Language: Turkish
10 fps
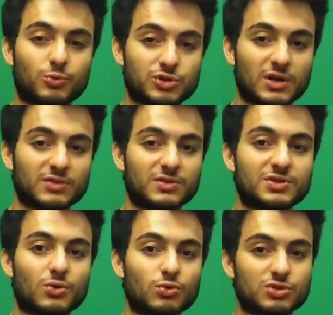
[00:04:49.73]
Bu sene
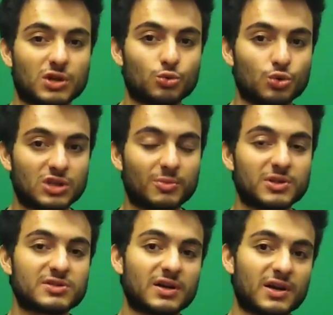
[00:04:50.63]
hatırlayacak olursan
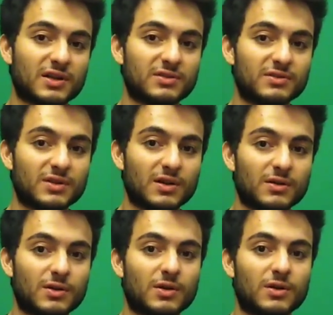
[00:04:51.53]
Luyendama'nın
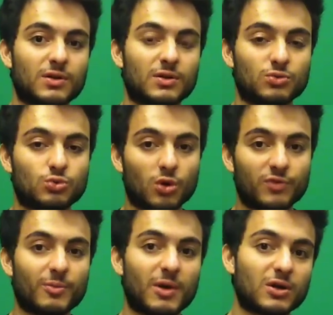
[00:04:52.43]
sakatlığında
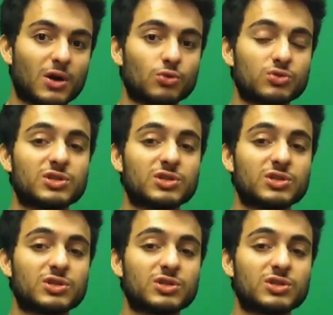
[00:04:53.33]
Donk ve Markao'nun